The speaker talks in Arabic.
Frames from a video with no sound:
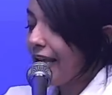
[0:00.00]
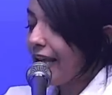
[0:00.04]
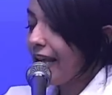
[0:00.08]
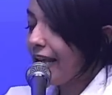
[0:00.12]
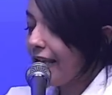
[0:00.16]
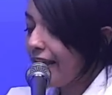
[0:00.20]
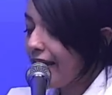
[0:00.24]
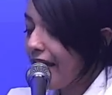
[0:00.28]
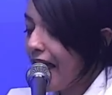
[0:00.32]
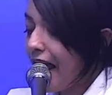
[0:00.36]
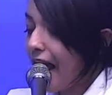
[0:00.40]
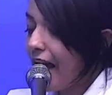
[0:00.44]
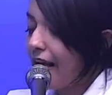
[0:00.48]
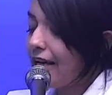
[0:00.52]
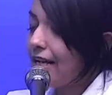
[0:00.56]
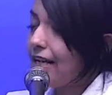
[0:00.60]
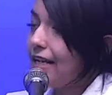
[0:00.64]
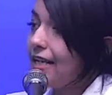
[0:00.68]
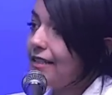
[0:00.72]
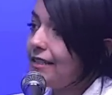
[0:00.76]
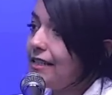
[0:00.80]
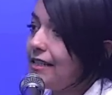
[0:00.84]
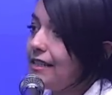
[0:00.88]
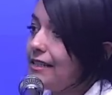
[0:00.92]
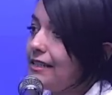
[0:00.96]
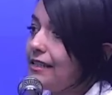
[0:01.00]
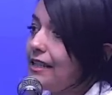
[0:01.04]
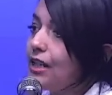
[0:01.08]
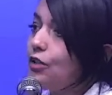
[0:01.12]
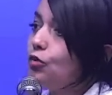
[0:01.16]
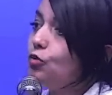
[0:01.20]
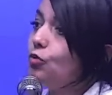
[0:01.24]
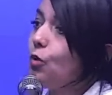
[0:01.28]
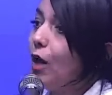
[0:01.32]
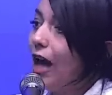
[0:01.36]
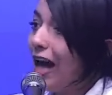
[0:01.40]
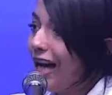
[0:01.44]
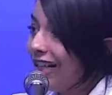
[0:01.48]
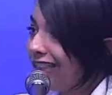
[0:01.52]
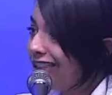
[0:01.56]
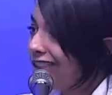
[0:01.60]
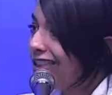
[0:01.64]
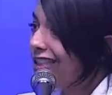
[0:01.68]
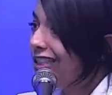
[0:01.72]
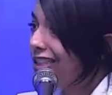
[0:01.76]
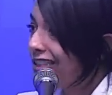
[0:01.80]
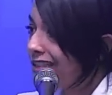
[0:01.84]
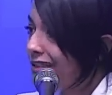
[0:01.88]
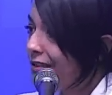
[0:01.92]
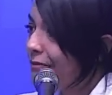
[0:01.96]
هي التي
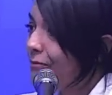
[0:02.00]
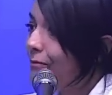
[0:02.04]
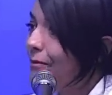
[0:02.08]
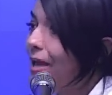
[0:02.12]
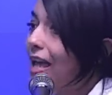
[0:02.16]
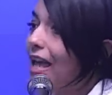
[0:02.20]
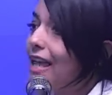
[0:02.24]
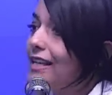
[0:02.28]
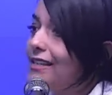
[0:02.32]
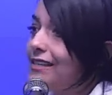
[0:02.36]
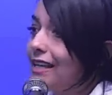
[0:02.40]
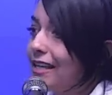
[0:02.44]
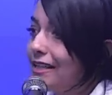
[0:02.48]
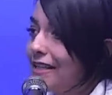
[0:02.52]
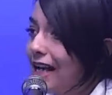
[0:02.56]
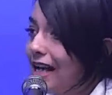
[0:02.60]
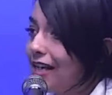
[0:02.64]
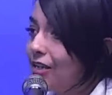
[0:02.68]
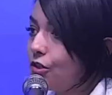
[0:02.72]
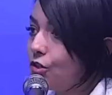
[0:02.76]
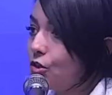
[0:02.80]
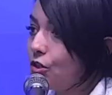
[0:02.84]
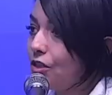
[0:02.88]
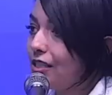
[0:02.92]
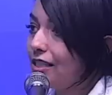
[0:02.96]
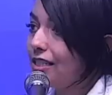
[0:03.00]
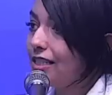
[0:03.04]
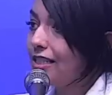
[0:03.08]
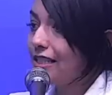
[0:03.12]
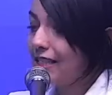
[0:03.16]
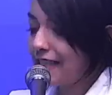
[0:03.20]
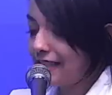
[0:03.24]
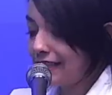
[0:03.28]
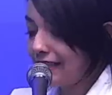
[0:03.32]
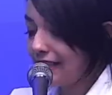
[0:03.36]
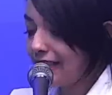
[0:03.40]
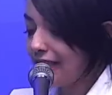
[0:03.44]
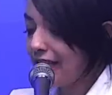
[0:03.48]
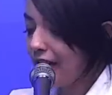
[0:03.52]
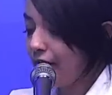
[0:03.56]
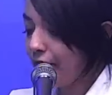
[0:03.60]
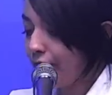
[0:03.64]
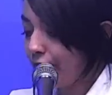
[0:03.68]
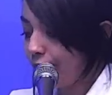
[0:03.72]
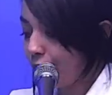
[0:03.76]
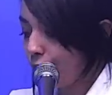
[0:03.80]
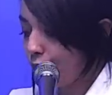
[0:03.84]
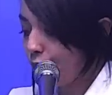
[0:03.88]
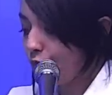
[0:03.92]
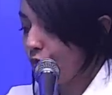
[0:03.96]
ستحدد ما سيحصل سياسيا
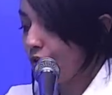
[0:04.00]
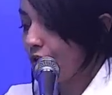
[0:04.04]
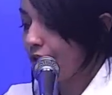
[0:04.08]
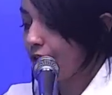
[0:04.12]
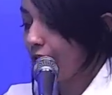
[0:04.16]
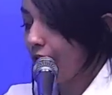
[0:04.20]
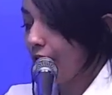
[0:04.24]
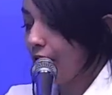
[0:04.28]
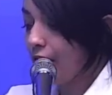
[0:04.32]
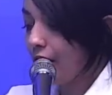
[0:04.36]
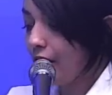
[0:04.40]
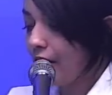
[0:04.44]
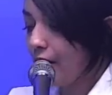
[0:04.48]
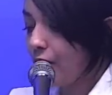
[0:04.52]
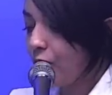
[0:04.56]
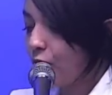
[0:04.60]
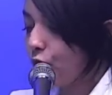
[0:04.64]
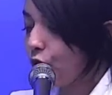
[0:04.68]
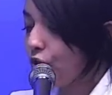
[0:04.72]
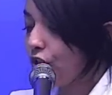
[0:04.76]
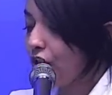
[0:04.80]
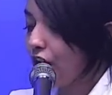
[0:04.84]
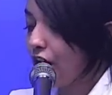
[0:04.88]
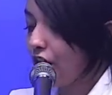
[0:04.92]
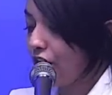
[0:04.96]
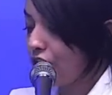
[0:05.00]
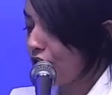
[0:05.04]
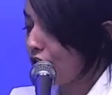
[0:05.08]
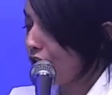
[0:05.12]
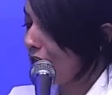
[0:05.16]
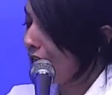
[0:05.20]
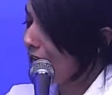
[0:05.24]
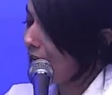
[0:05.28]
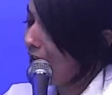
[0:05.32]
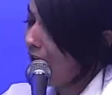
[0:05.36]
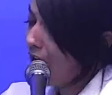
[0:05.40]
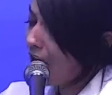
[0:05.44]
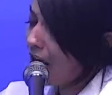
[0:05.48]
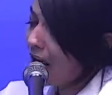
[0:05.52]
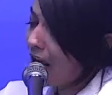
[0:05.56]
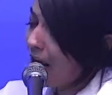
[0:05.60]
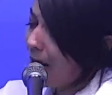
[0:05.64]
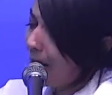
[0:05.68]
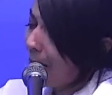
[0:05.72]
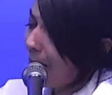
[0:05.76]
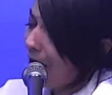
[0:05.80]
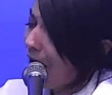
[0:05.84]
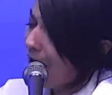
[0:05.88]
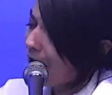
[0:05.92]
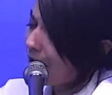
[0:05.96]
في تونس المده الجايه
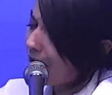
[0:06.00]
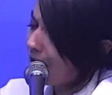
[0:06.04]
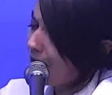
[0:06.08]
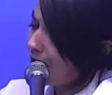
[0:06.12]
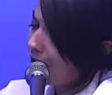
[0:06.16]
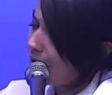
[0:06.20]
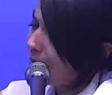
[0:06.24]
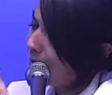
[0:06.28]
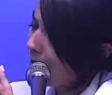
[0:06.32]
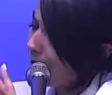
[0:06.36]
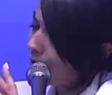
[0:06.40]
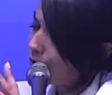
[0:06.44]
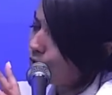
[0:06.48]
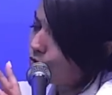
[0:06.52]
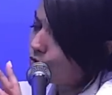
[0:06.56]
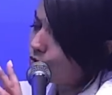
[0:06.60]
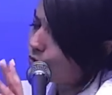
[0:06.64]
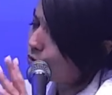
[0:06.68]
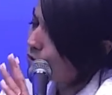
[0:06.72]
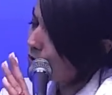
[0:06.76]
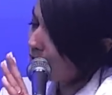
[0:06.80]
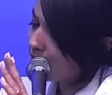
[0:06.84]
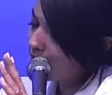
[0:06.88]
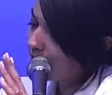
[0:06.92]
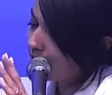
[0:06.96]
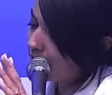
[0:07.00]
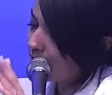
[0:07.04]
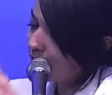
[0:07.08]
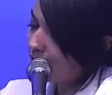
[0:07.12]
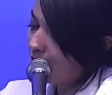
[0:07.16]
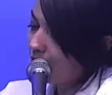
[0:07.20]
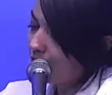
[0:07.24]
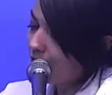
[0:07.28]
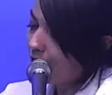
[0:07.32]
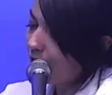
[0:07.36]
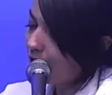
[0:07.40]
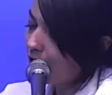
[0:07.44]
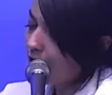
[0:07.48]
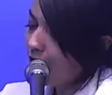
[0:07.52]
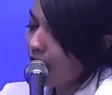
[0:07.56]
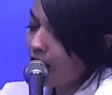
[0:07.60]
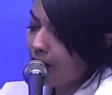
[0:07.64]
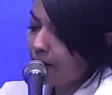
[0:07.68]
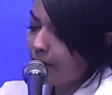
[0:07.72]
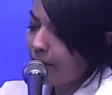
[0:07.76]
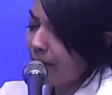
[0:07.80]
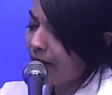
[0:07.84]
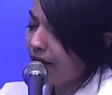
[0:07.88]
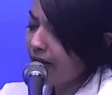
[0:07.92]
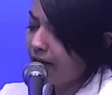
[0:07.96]
مع العلم ان تونس ستظل
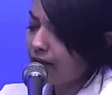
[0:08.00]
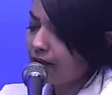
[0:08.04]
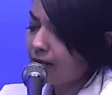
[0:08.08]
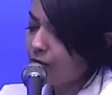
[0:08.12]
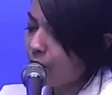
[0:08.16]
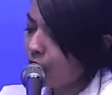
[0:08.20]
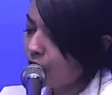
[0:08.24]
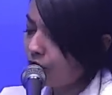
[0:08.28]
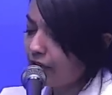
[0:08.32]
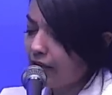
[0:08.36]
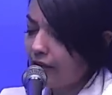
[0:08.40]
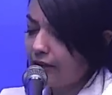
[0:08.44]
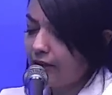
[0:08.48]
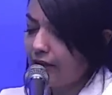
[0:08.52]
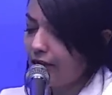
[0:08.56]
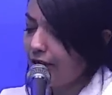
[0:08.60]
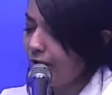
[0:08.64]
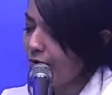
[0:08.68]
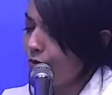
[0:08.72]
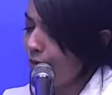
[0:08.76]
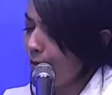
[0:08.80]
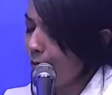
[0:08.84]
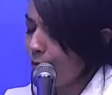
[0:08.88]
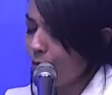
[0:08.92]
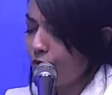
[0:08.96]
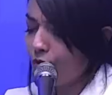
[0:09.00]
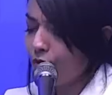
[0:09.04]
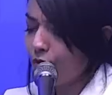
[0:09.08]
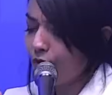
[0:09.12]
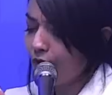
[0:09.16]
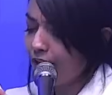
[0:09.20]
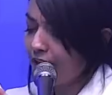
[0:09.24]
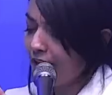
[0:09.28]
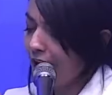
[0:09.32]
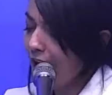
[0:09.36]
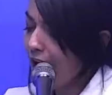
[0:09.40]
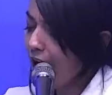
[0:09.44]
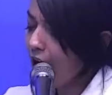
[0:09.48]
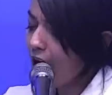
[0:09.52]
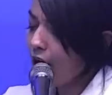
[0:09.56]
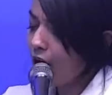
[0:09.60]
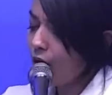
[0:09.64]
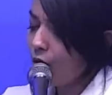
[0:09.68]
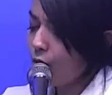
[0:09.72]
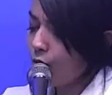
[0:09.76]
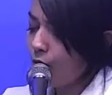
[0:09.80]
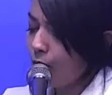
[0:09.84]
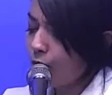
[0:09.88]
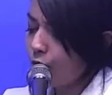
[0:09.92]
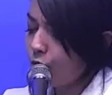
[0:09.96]
بلد معتدل ومنفتح
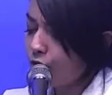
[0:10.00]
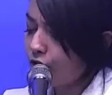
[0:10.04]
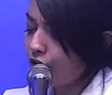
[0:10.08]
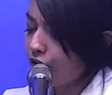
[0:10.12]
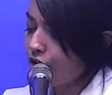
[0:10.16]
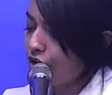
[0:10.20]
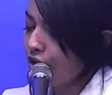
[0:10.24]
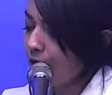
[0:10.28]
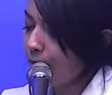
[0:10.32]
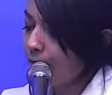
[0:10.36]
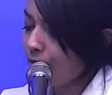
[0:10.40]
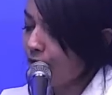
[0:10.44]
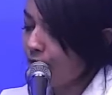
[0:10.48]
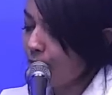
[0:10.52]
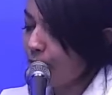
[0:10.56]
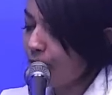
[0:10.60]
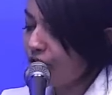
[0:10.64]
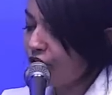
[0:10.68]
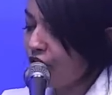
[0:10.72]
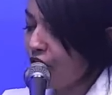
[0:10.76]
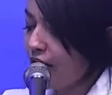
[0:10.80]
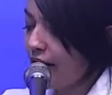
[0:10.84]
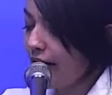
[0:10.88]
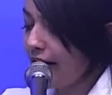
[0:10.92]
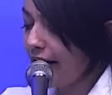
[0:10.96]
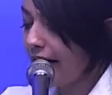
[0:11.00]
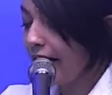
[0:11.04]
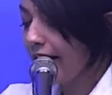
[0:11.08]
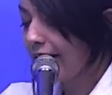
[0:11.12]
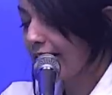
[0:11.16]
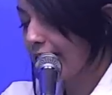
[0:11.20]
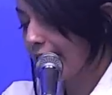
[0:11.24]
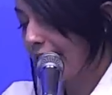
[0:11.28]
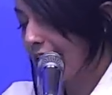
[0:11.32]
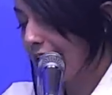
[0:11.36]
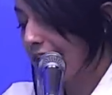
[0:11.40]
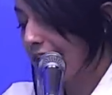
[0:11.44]
ومتشبث بشراكاته